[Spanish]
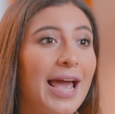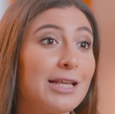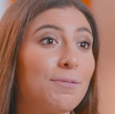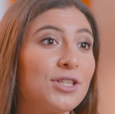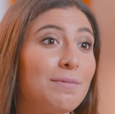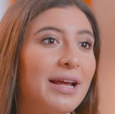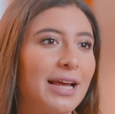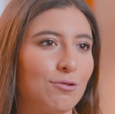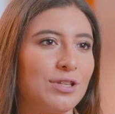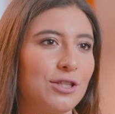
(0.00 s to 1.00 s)
Es posible
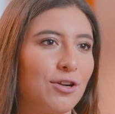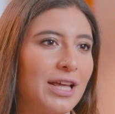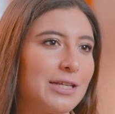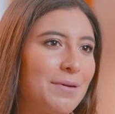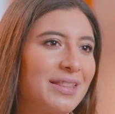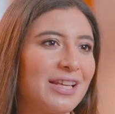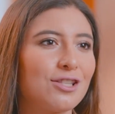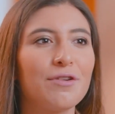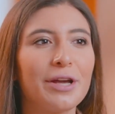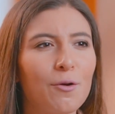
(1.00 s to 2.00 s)
que tus historias de
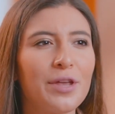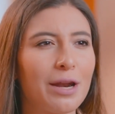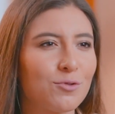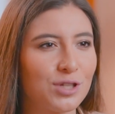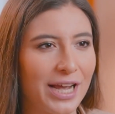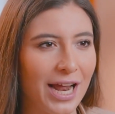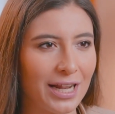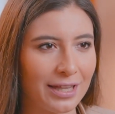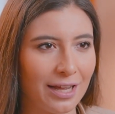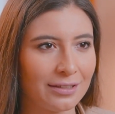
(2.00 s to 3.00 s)
ventas no incluyan música
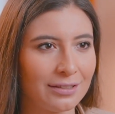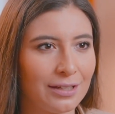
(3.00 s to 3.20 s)
alta,